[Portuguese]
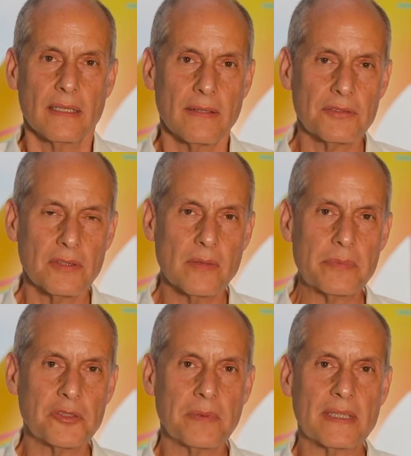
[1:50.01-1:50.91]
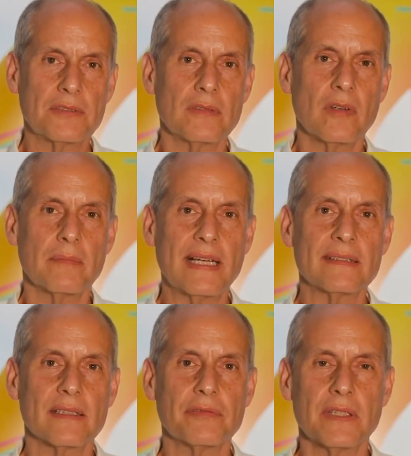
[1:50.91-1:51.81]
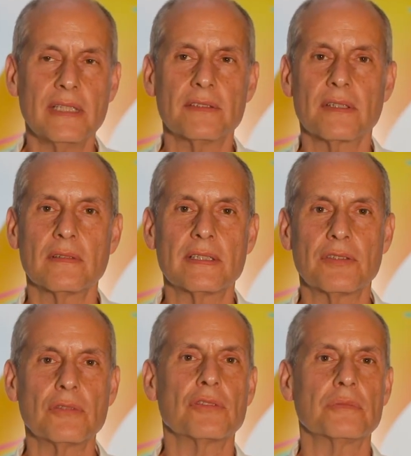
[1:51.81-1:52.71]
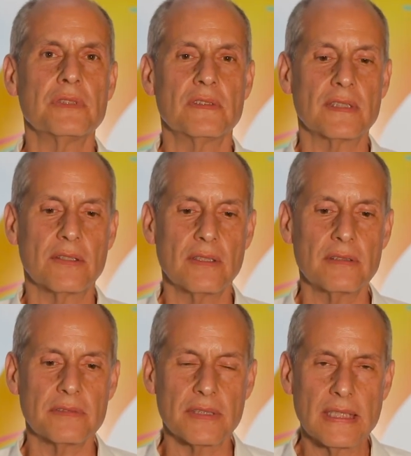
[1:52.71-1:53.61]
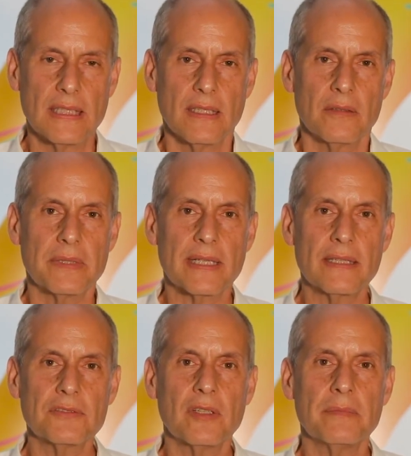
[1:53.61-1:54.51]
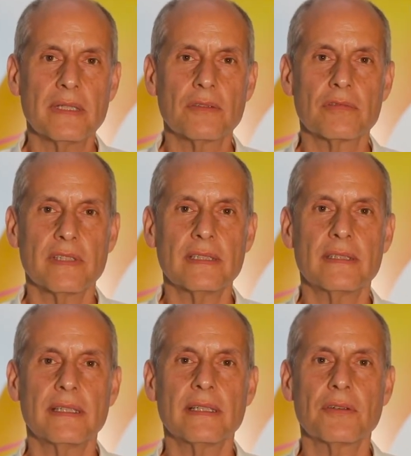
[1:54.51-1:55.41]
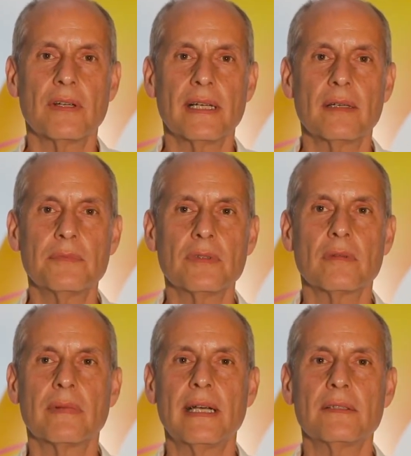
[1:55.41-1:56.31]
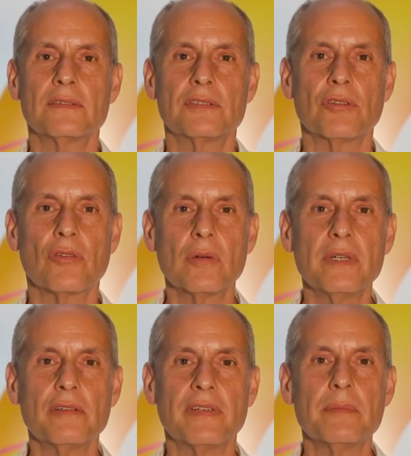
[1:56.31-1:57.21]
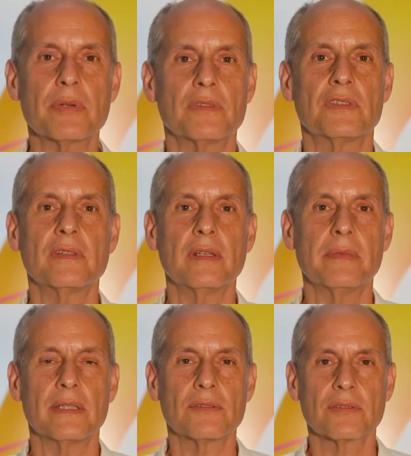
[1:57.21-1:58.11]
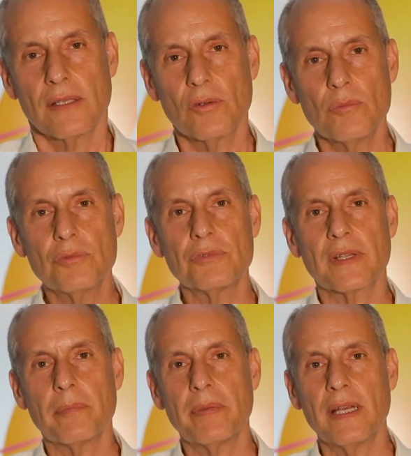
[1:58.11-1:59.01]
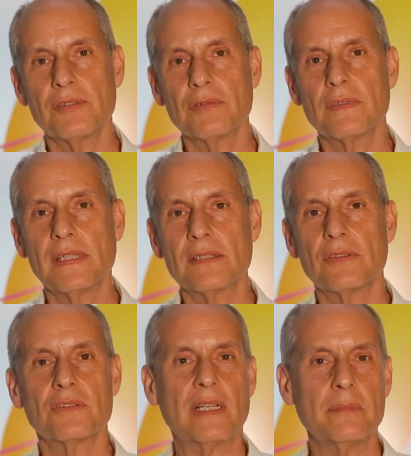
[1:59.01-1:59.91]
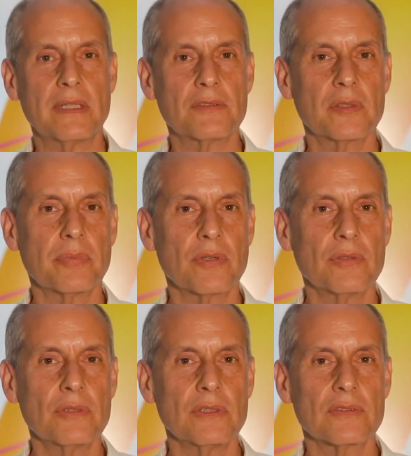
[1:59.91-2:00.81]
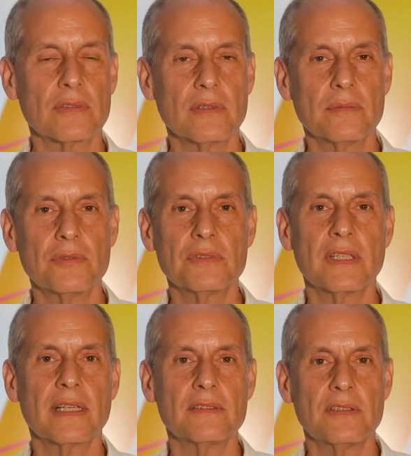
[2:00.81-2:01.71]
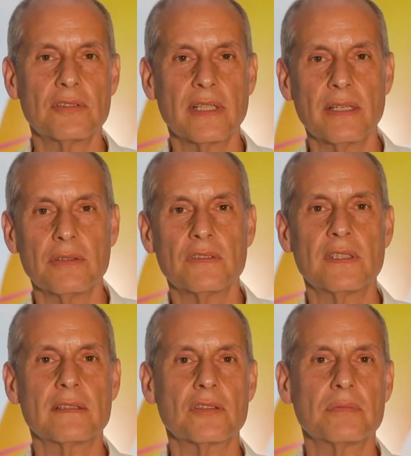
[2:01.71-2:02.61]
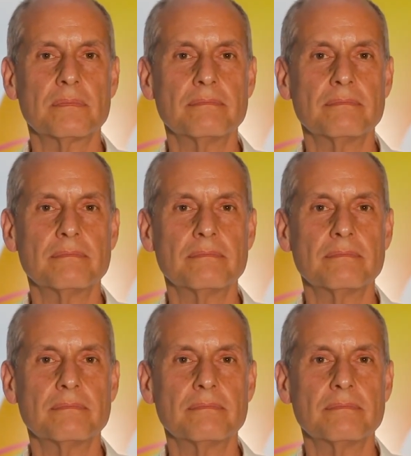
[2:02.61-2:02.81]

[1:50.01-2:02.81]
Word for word: Eu acho que numa perspectiva mais à frente, que não é só 2019 mercado de alimentos vai ter que olhar muito mais, ou seja, de como ele vem produzindo alimentos. Num mundo que perde um terço dos alimentos que produz, num mundo em que a gente tem 800